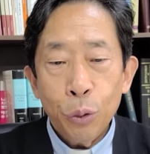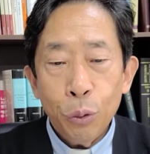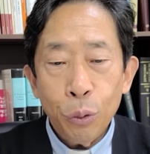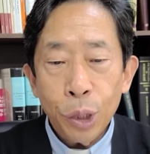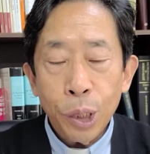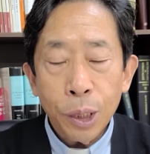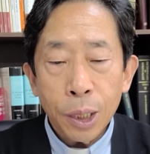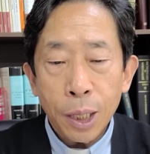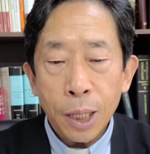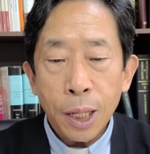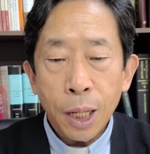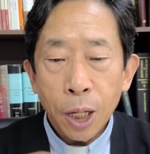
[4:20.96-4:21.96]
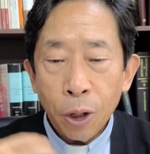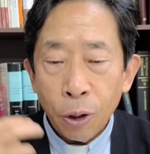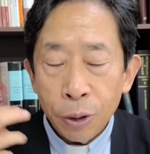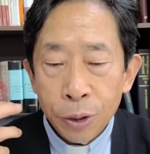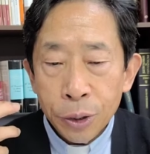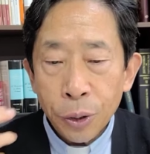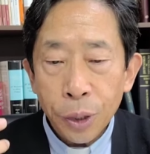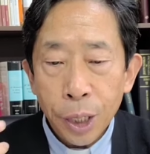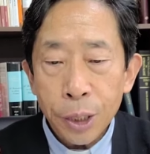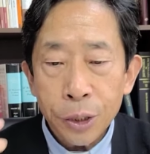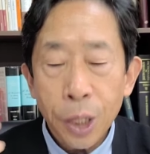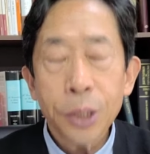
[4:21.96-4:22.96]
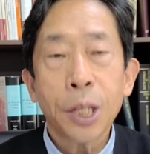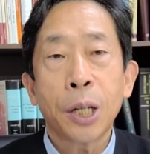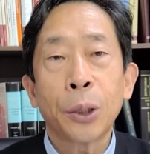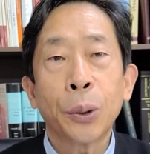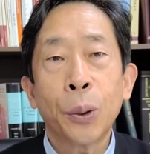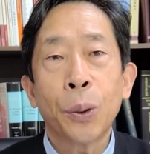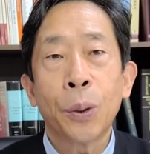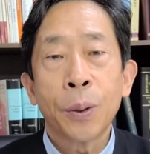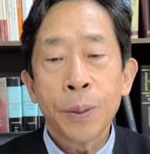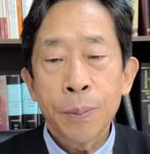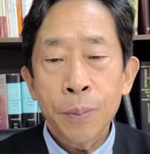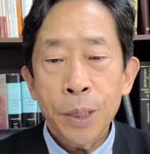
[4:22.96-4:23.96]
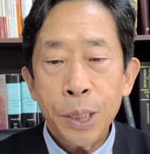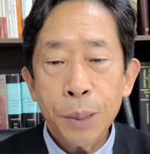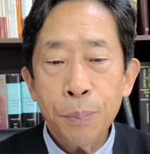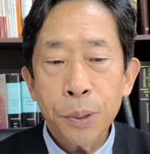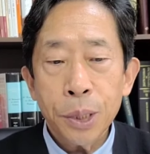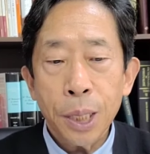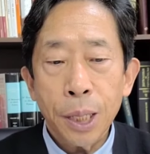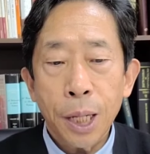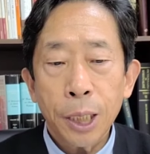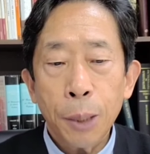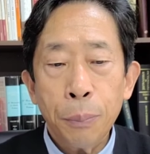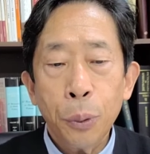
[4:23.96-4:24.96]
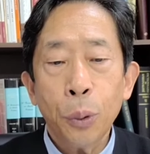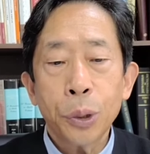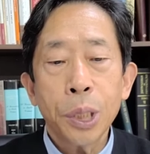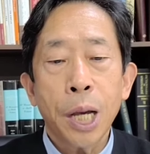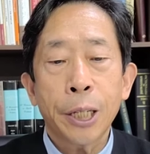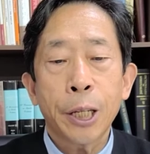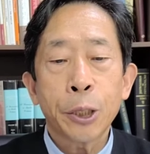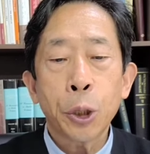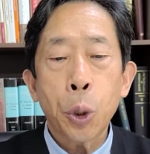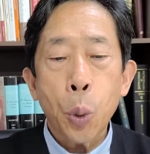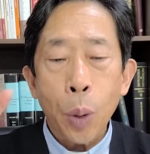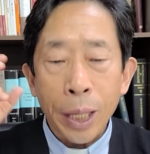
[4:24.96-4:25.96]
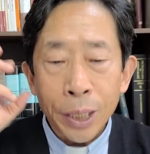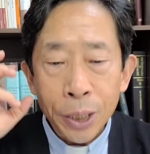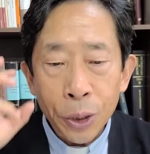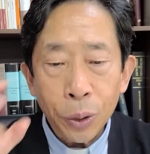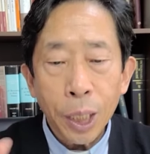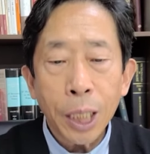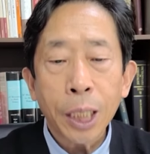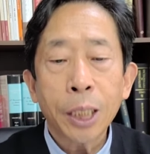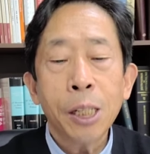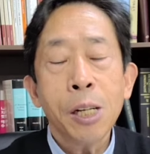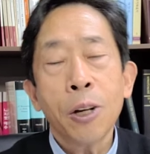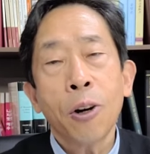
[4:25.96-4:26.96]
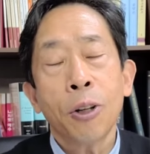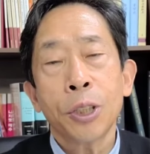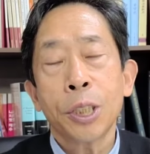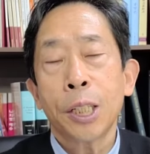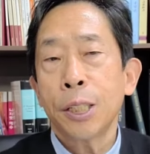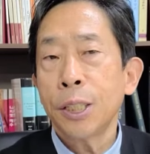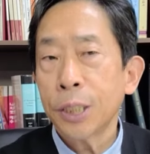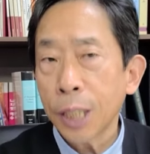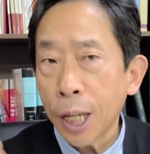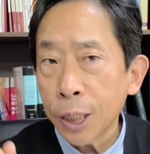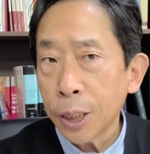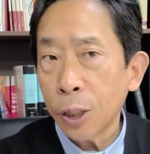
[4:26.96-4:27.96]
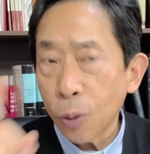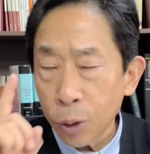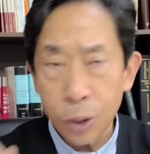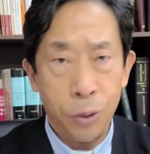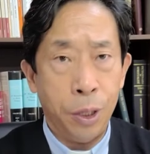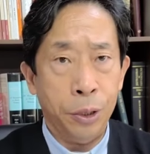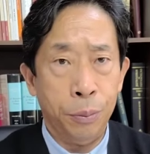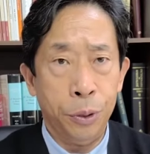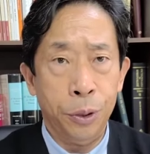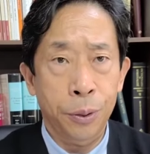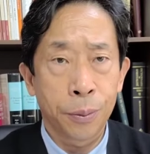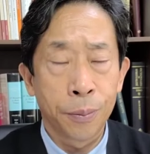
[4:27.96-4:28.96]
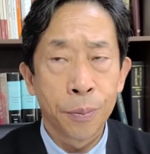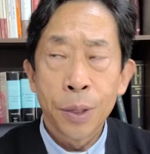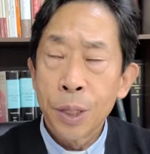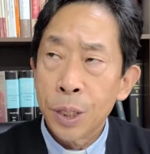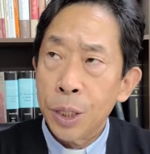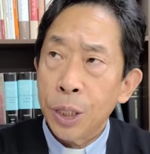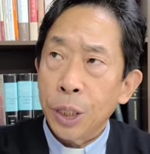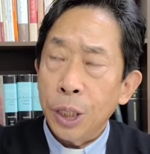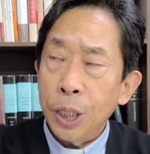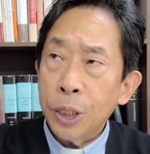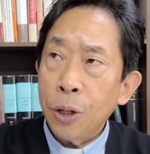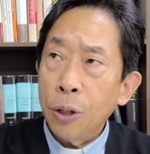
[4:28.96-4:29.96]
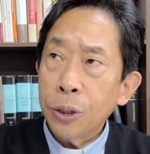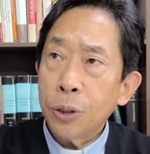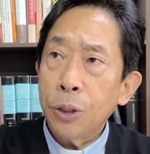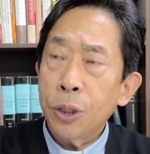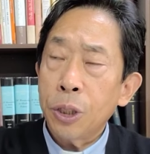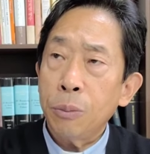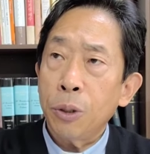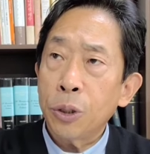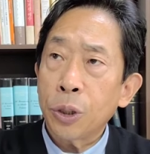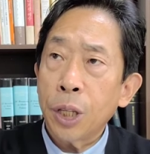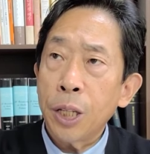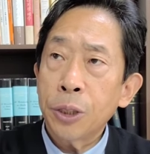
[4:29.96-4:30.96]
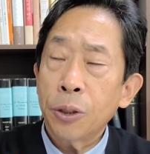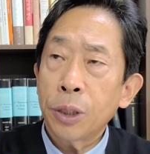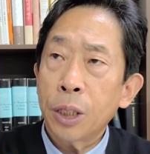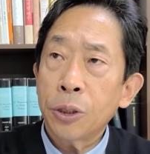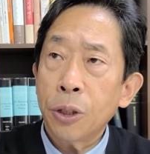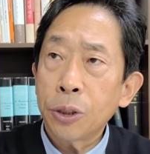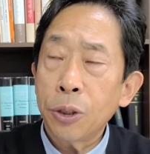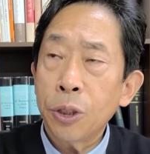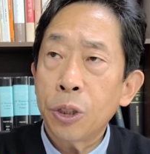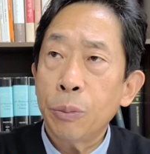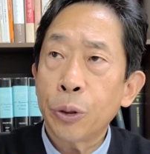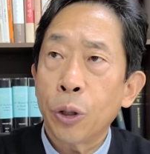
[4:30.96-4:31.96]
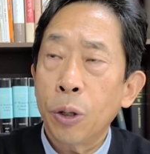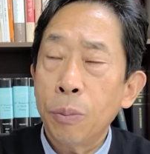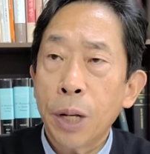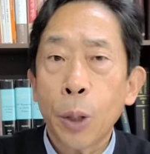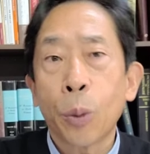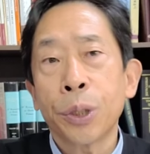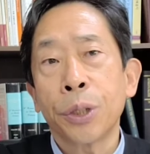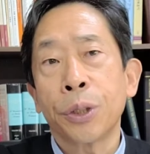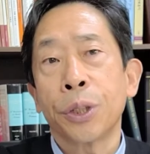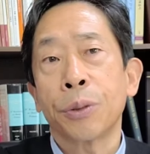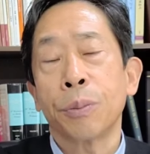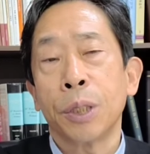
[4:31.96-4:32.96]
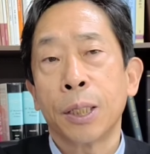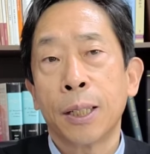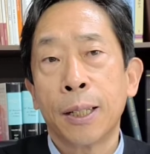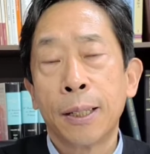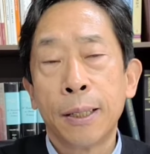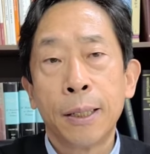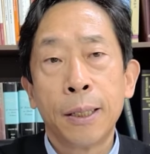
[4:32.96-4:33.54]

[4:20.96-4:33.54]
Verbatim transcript: 우리가 건설하는 세상도 십자가의 표징 아래서 완성에 이를 것이라는 사실을 꼭 기억하십시오. 이 성전을 지으면서 태안성당 성전을 지으면서 얼마나 고생들 했습니까?